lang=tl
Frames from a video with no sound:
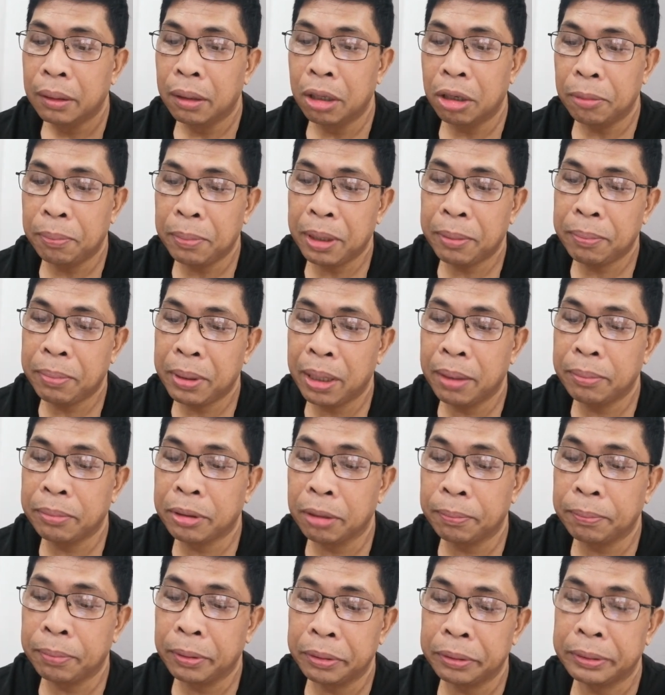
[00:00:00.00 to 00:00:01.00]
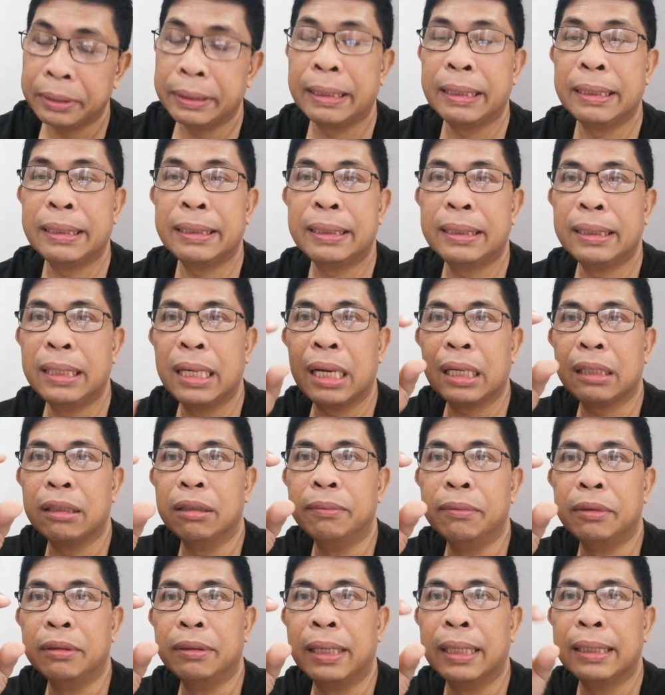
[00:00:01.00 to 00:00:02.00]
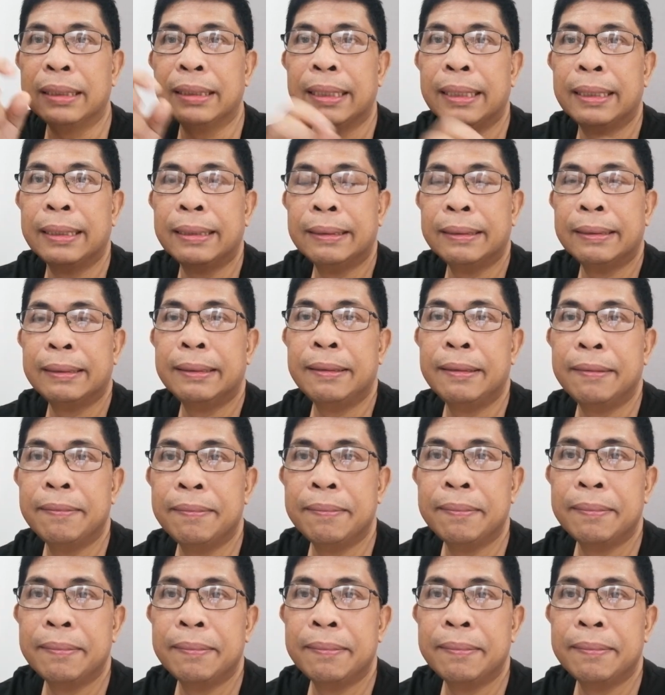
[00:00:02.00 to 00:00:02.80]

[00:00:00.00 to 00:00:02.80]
or BBM supporters na kumuha ng